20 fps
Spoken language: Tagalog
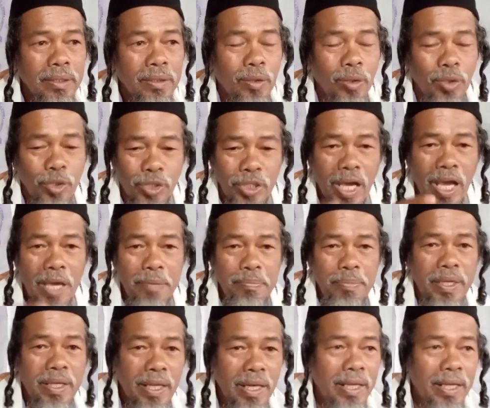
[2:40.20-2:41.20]
Kung siya ay
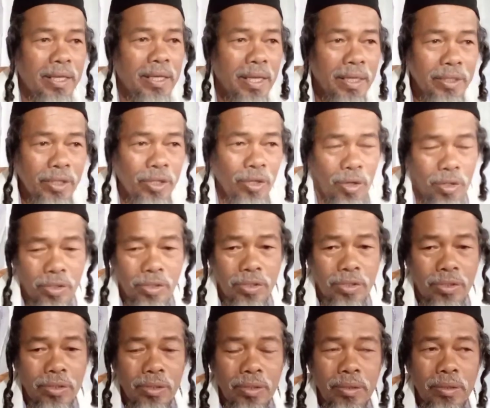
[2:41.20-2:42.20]
pinili ng
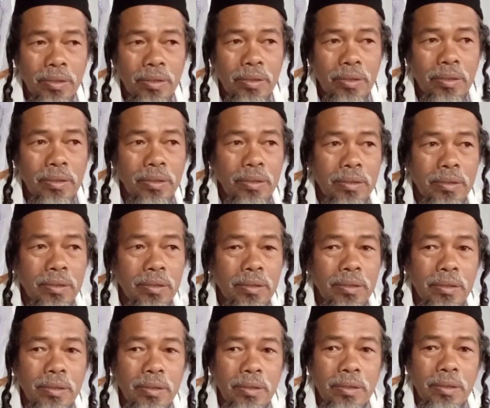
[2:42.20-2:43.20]
Diyos,
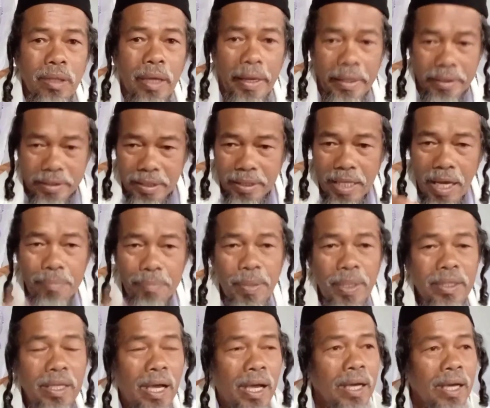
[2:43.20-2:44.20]
ay siya
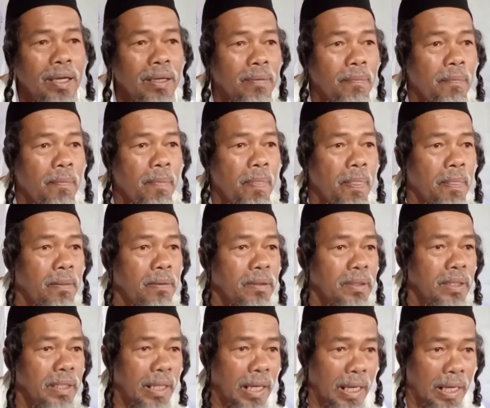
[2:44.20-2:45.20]
dapat ang
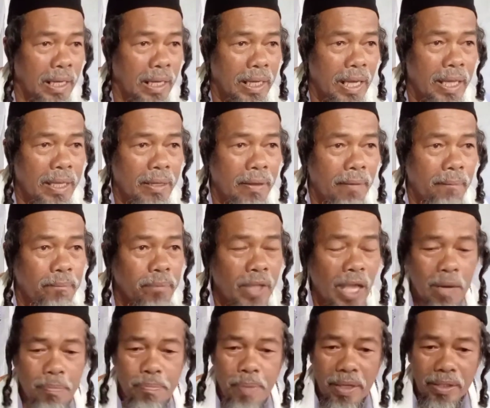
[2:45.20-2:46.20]
ilalagay.
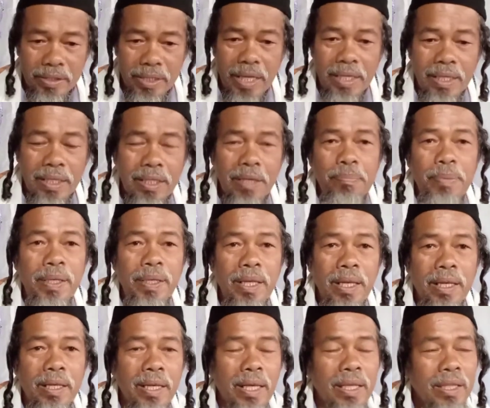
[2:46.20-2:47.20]
Dahil pag siya ay hindi
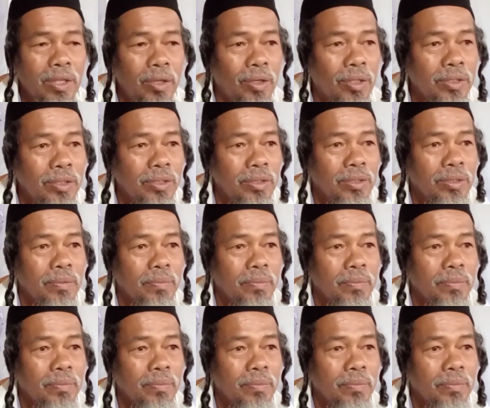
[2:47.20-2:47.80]
pinili ng Diyos,